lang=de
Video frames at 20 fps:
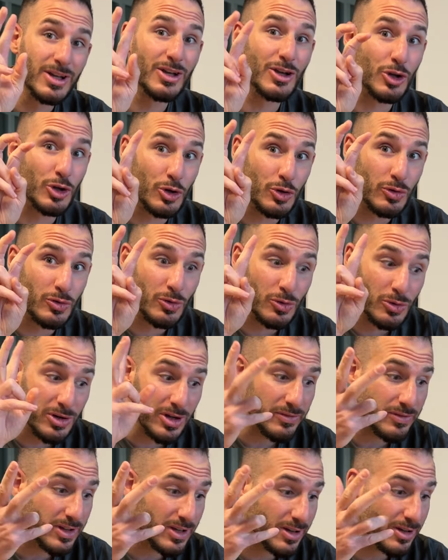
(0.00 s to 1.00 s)

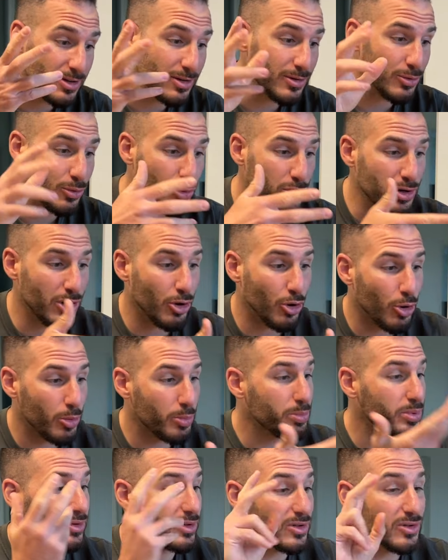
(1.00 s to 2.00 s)
gesünder wäre oder
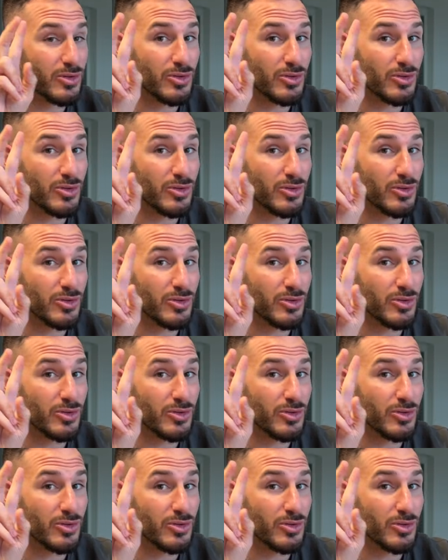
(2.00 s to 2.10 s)
ob